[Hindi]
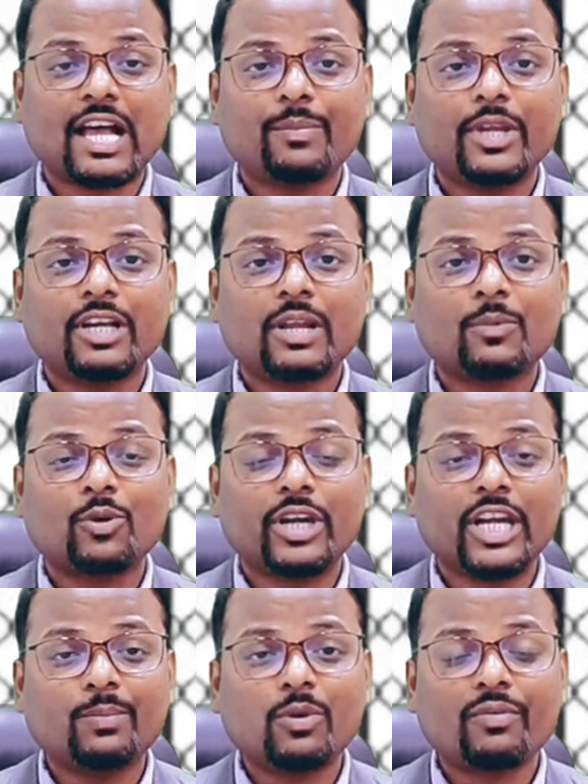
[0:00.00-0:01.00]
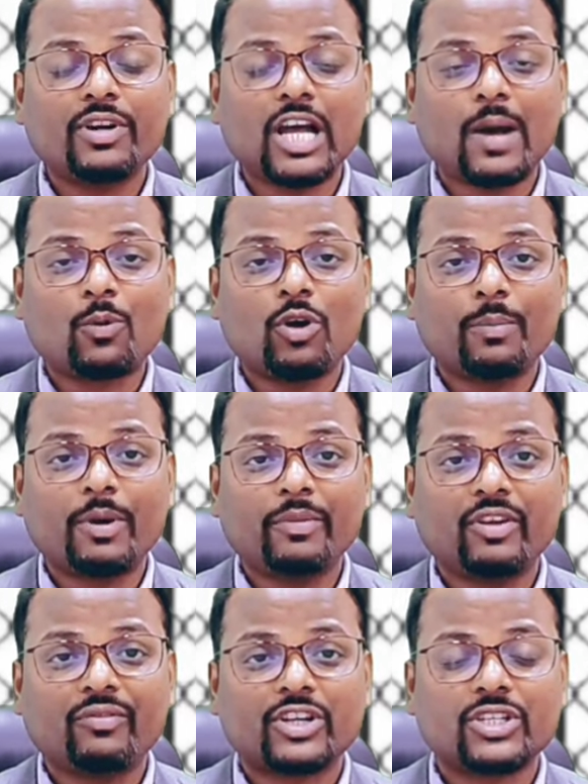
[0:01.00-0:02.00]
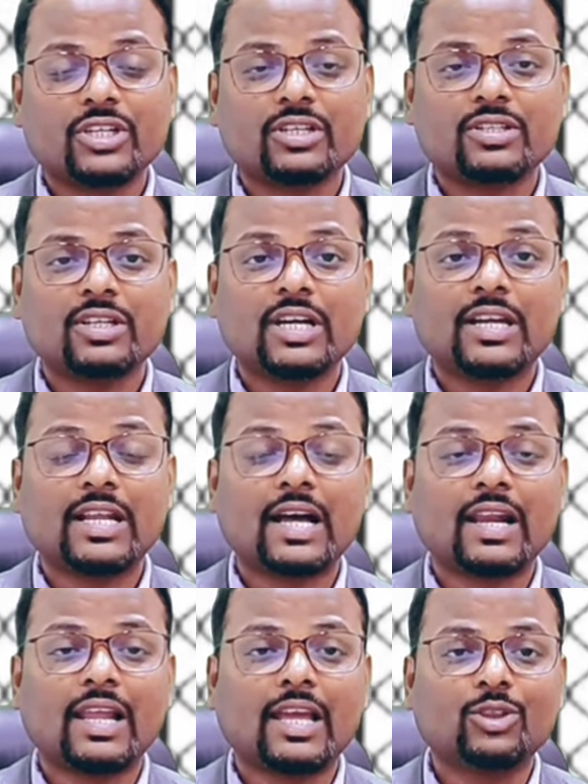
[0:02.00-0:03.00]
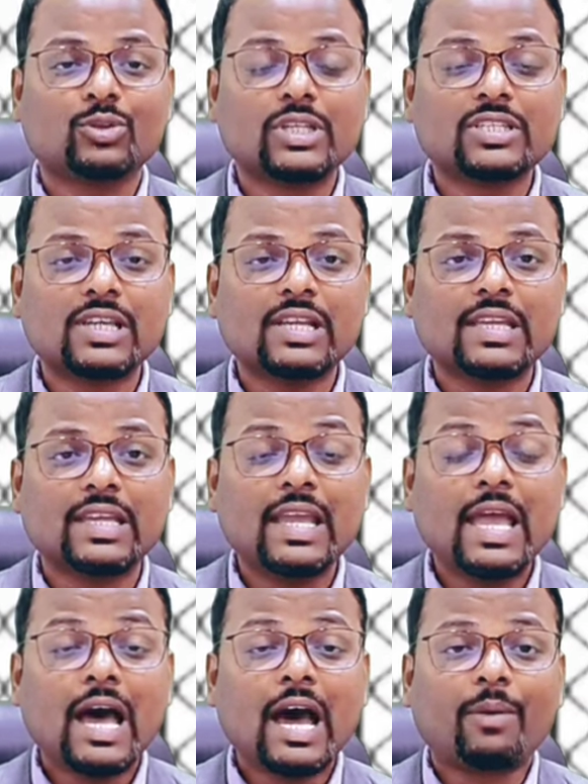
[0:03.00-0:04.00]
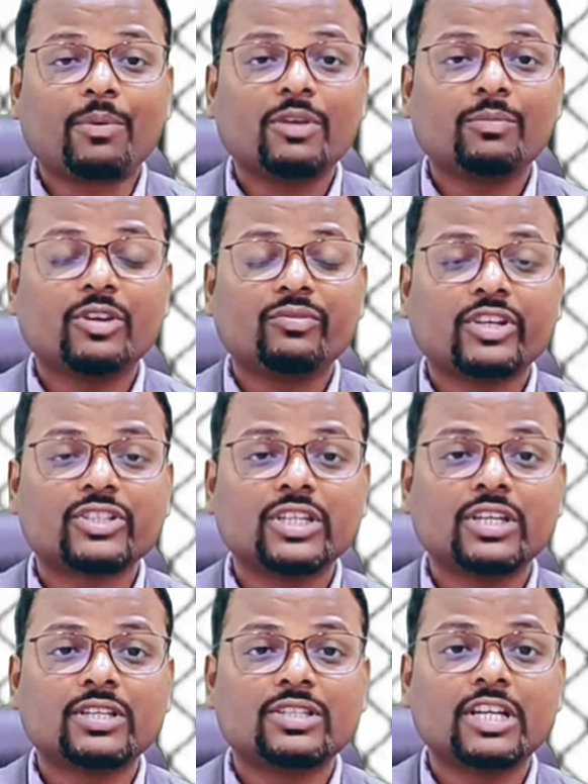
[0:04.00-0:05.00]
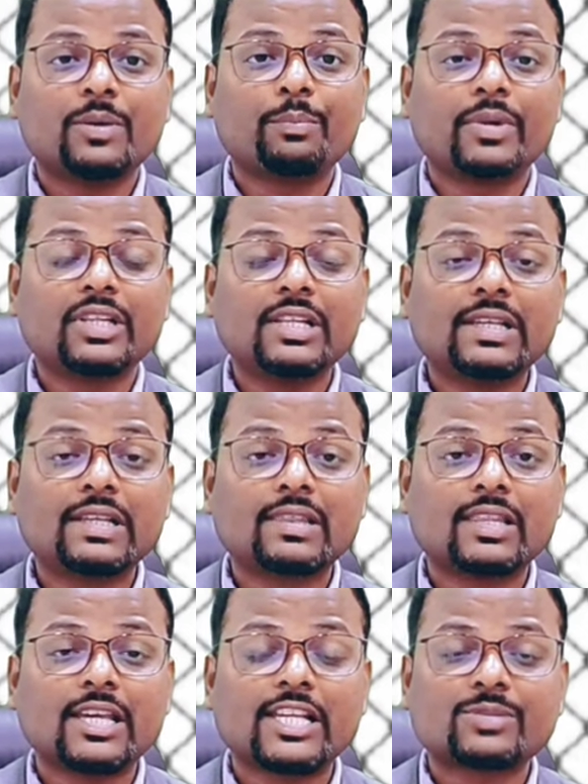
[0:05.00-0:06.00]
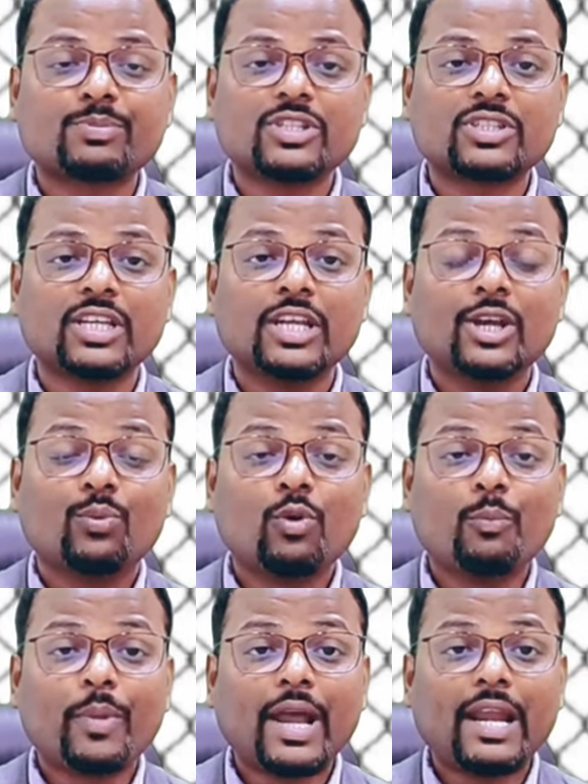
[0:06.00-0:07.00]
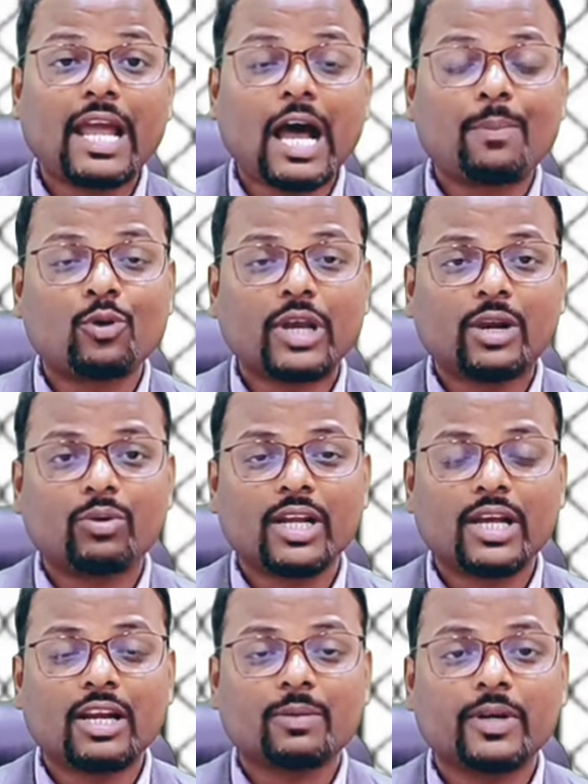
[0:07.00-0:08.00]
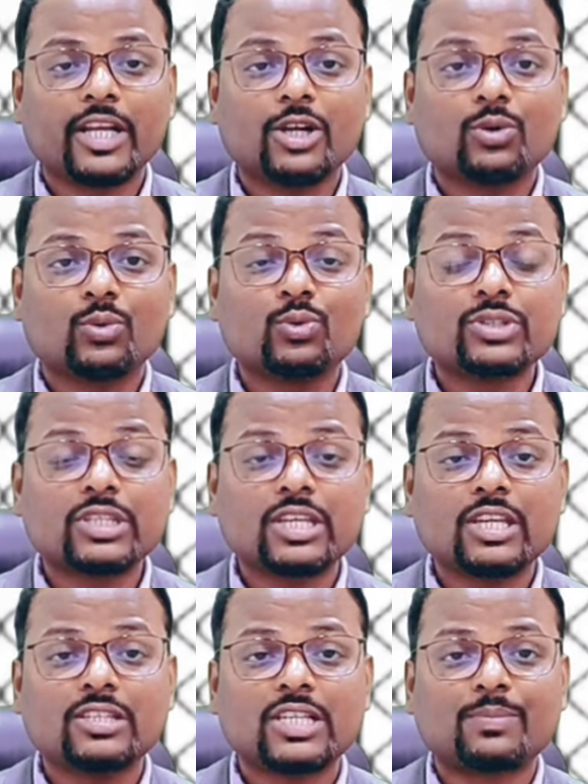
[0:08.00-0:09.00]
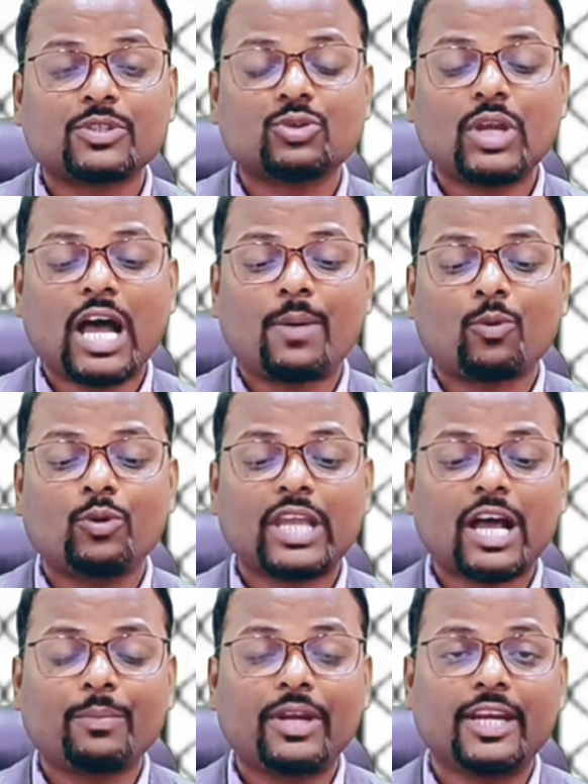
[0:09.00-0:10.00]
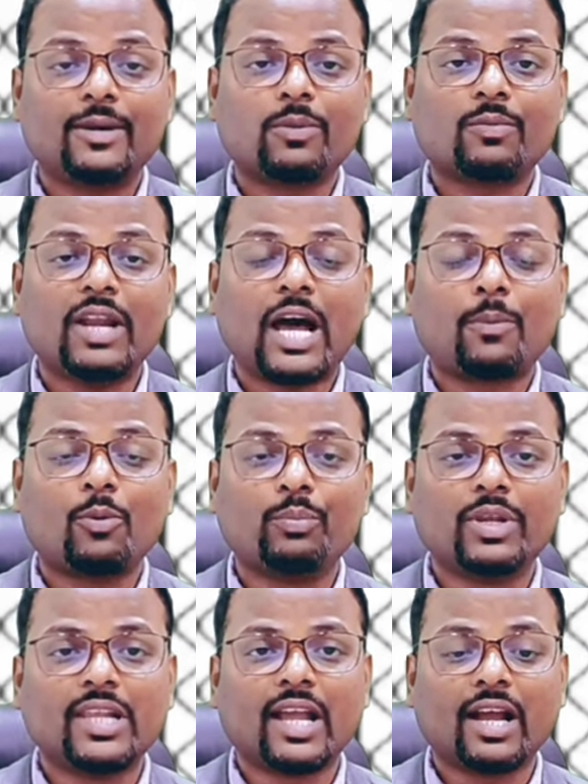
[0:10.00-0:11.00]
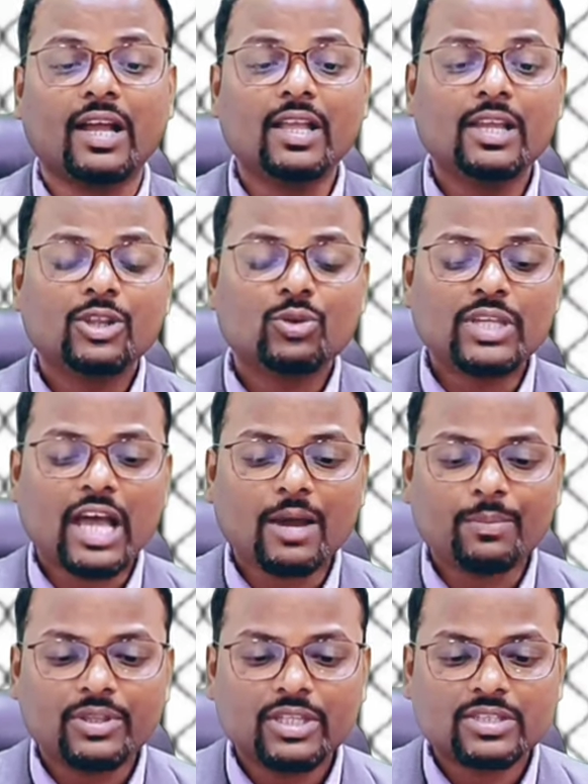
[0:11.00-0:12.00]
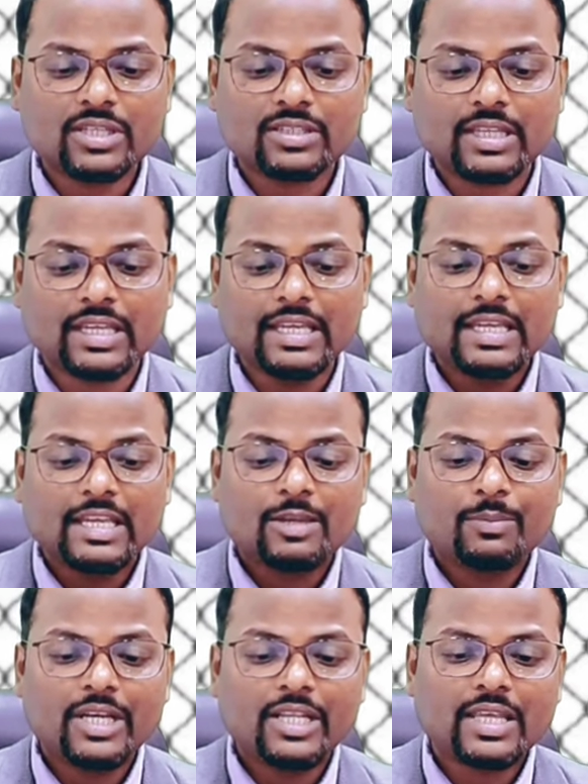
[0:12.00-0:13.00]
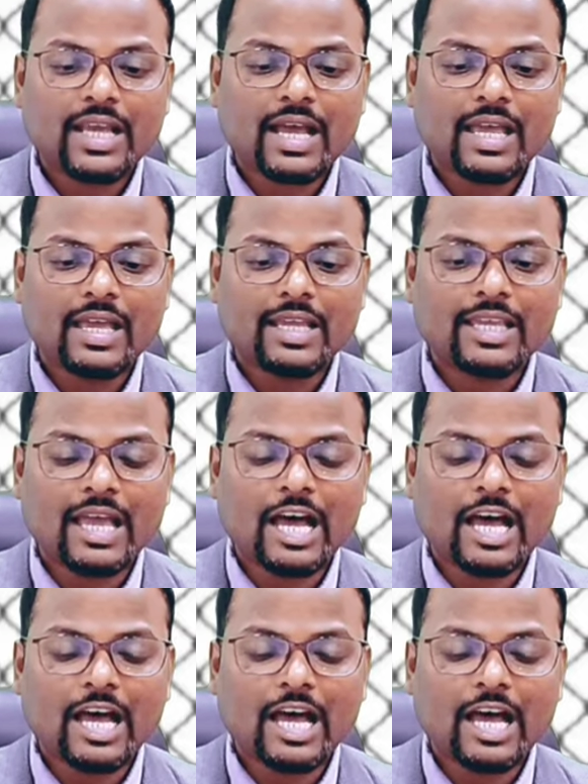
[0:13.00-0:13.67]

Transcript: है यहाँ पे अगर आपको नेट प्रॉफिट आपको अपने मैन्युफैक्चरिंग इंडस्ट्री का निकालना है तो इसके लिए आपके मैन्युफैक्चरिंग इंडस्ट्री का मंथली कितना एक्सपेंस है वो पहले आपको कैलकुलेट करना पड़ेगा उसके हिसाब से जो है आपको यहाँ पर नेट प्रॉफिट आपको मिल जाएगा तो यहाँ पर देख सकते हैं कि मैंने दिखाया है कि